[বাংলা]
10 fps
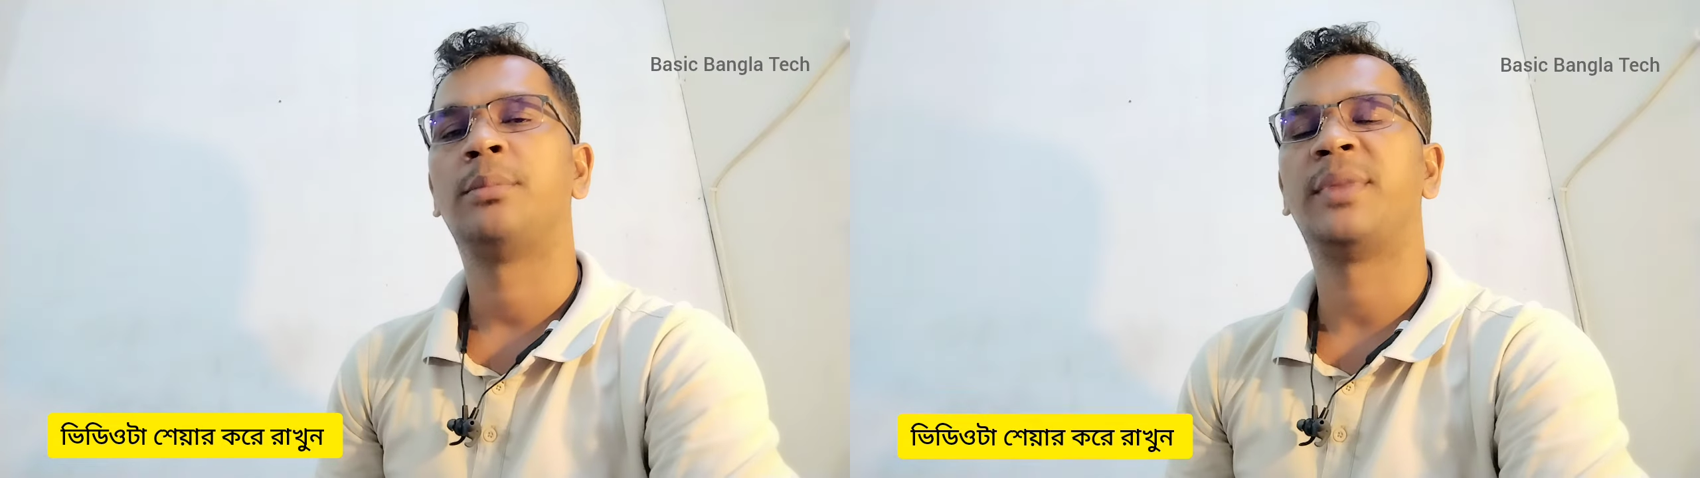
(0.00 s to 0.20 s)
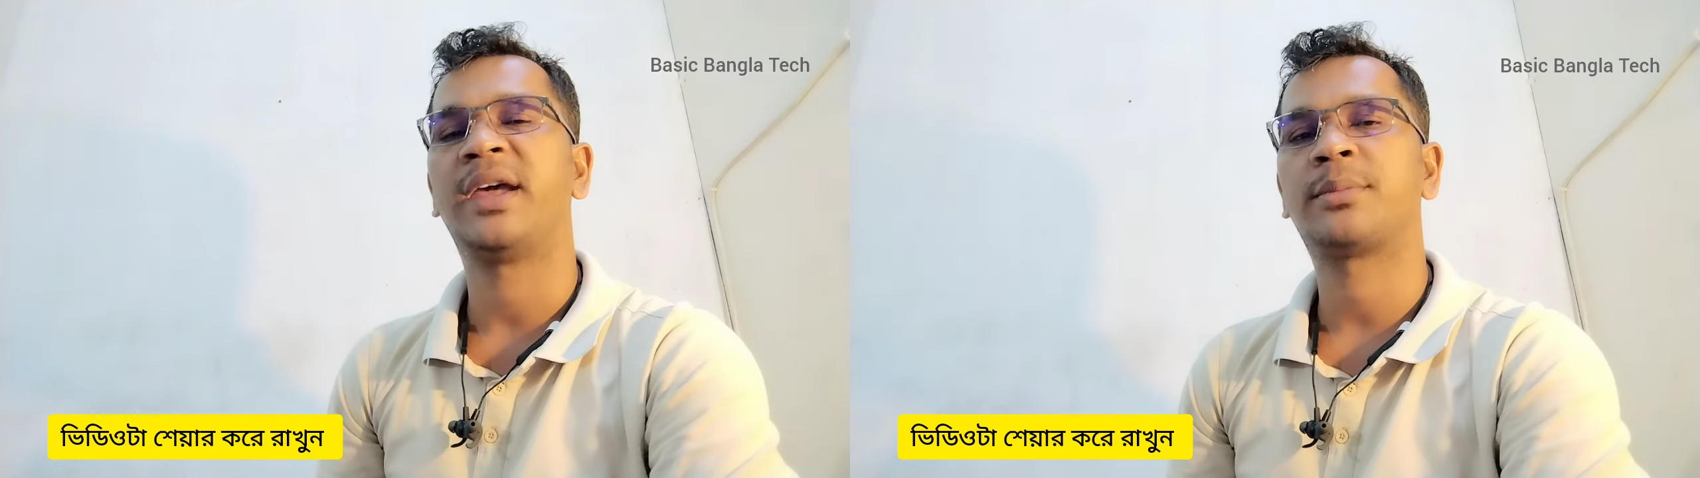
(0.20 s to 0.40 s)

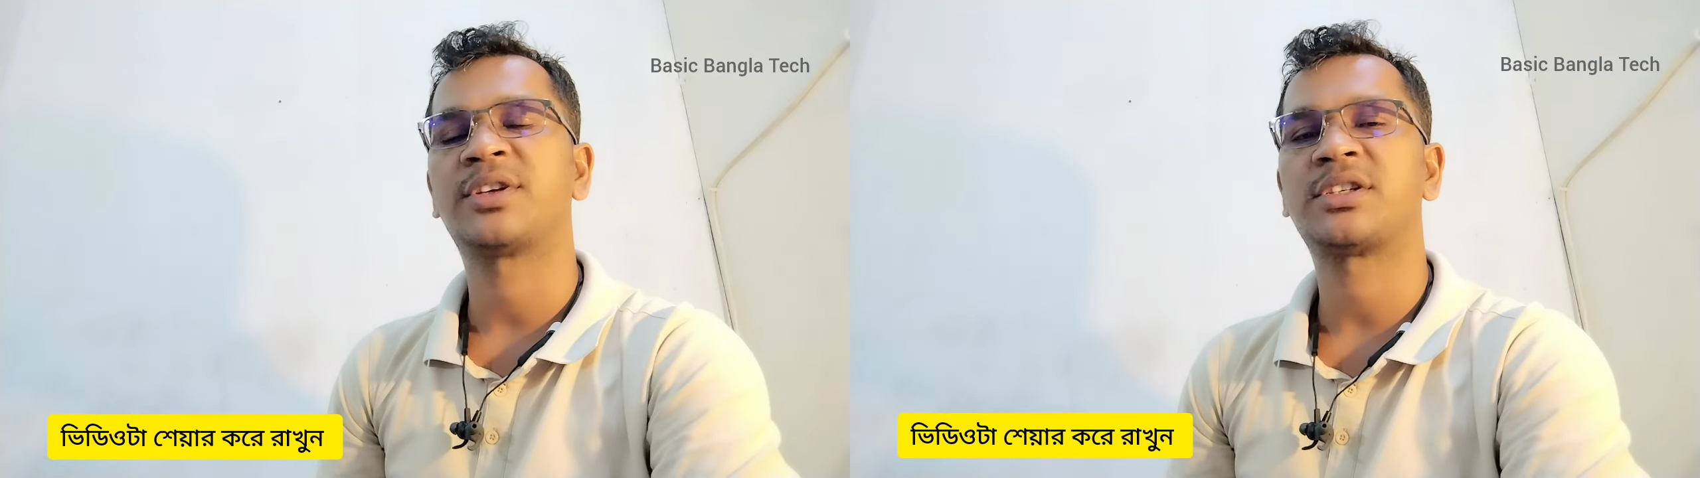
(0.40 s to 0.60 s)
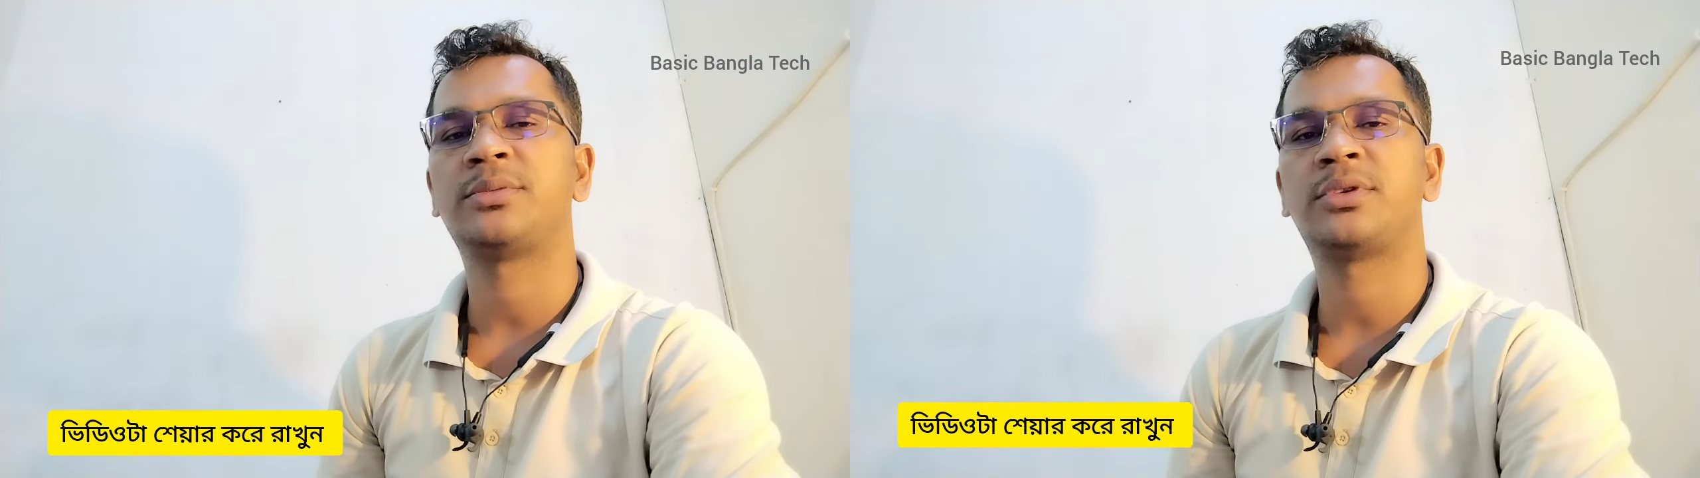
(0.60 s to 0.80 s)
বা এক
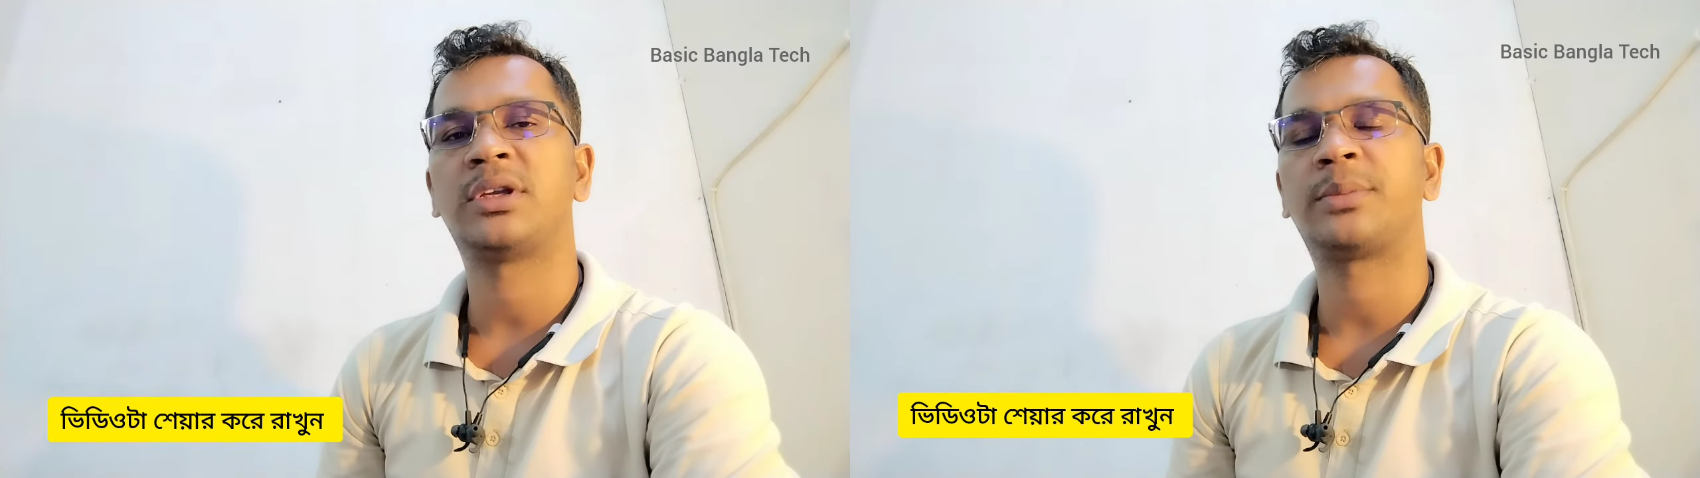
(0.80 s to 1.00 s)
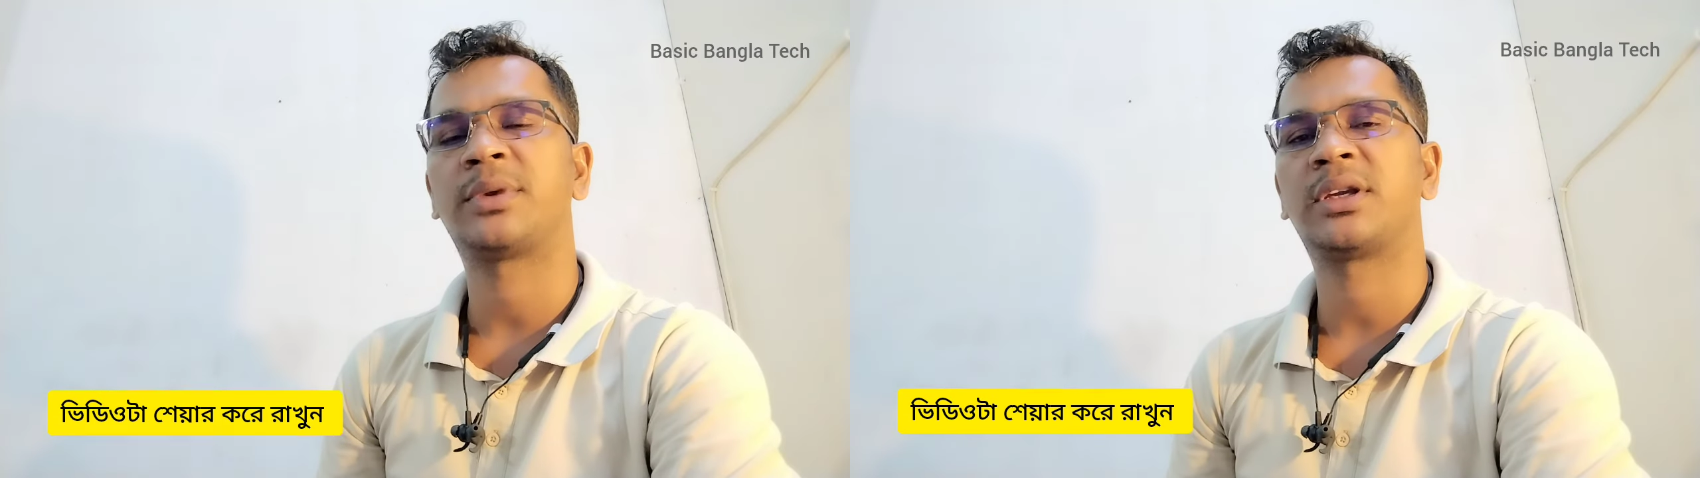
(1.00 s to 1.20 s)
মাসের ভিতরে
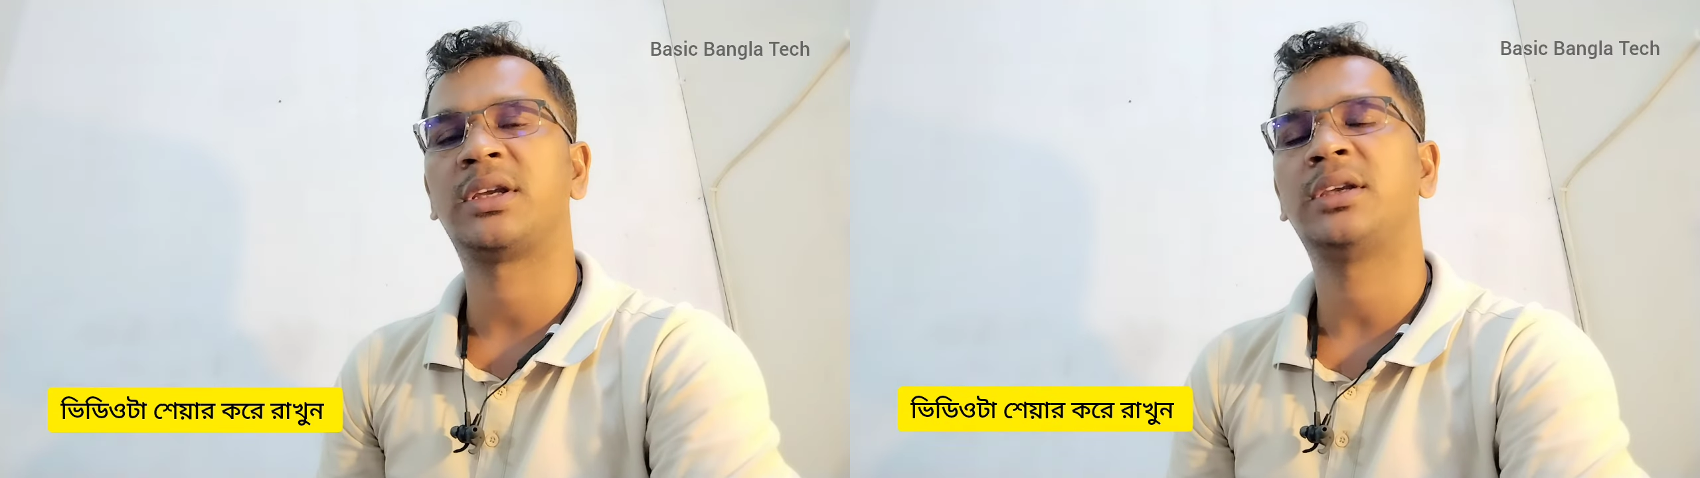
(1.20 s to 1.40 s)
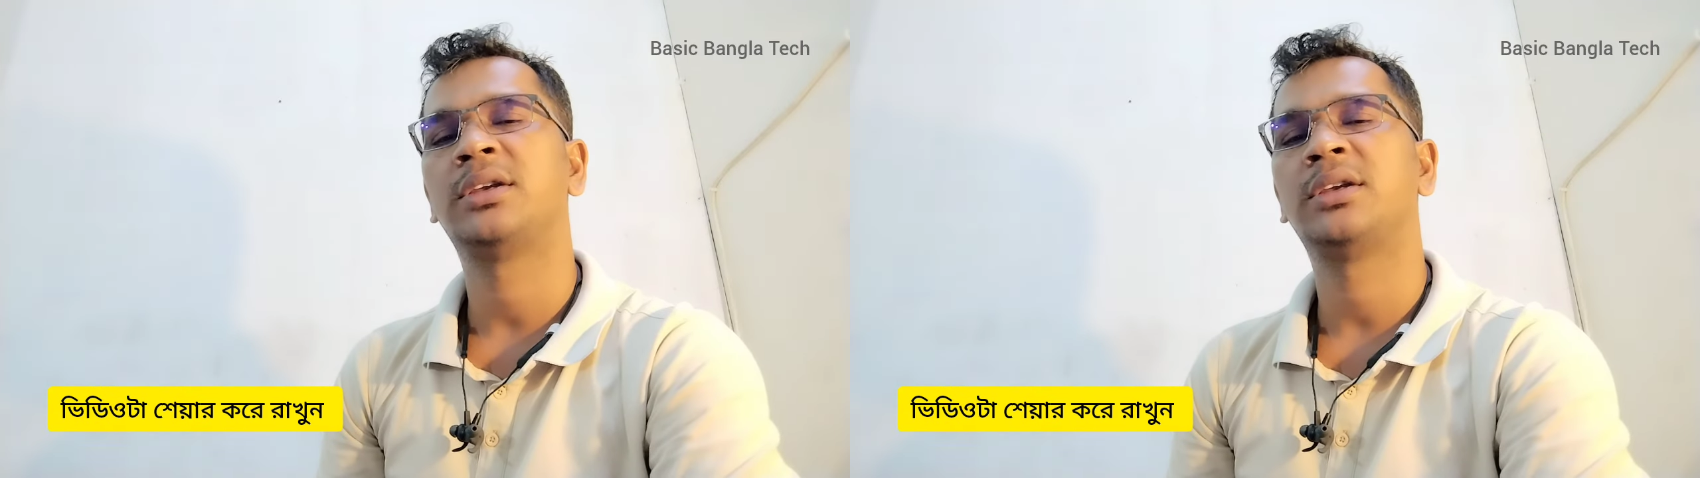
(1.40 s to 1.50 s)
আপনাকে